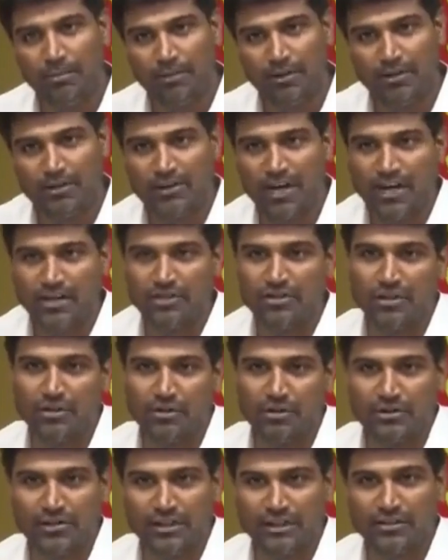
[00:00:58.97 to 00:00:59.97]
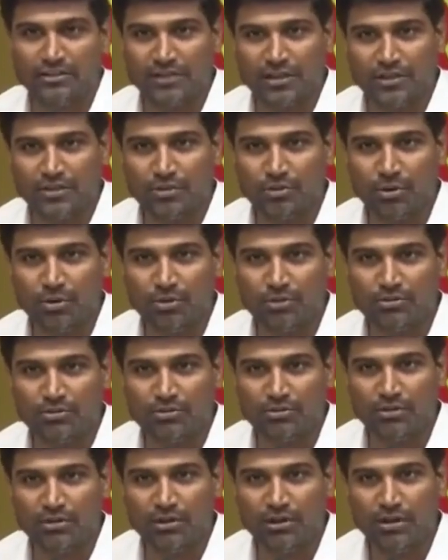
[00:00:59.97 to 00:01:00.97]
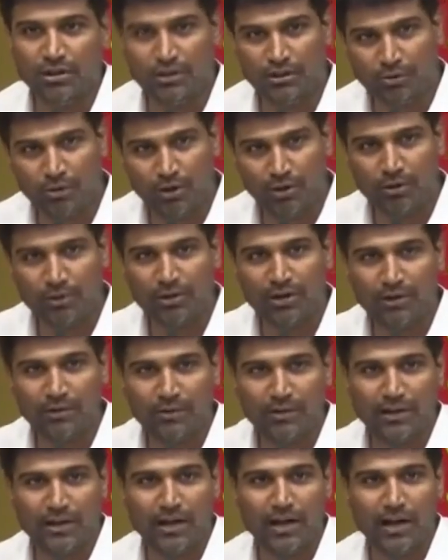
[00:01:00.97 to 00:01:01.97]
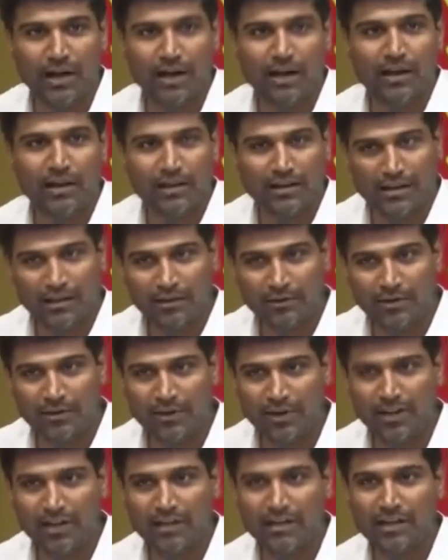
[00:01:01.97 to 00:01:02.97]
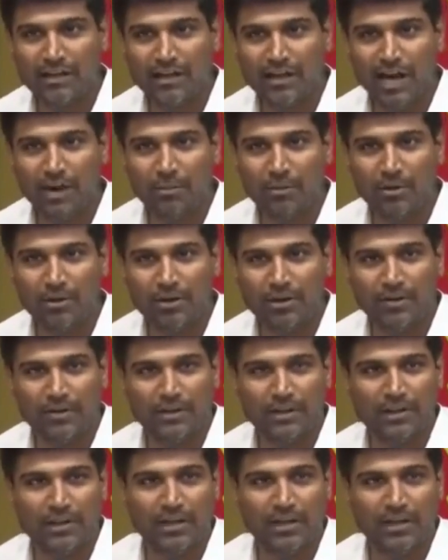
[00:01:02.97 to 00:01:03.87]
మీరు ఛార్జ్ షీట్లో చేర్చుకోవచ్చు ఇదిగో నువ్వు ఈ విధంగా ఈ విధమైన ఈ గ్రామంలో ఈ